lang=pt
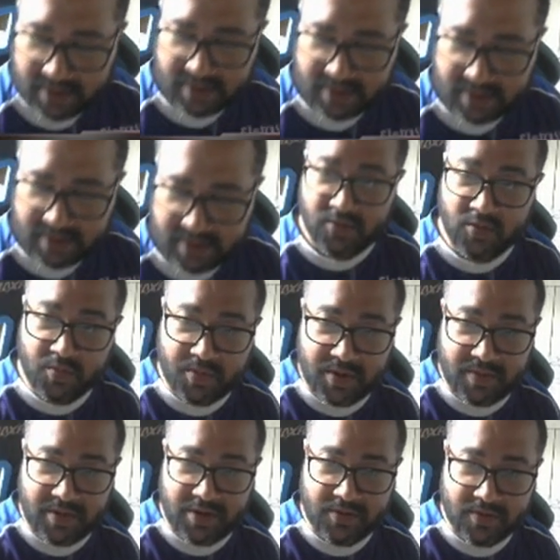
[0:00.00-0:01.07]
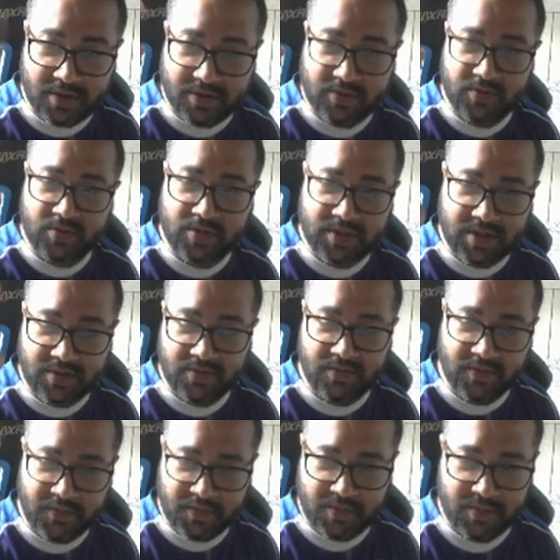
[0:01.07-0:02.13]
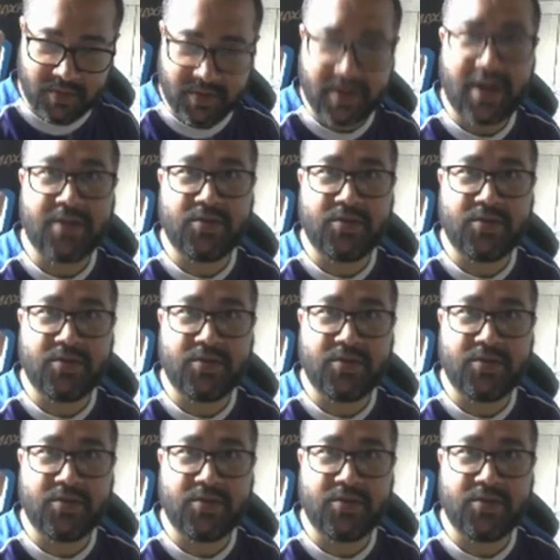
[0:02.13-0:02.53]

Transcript: tanto do primeiro quanto do segundo filme do Gato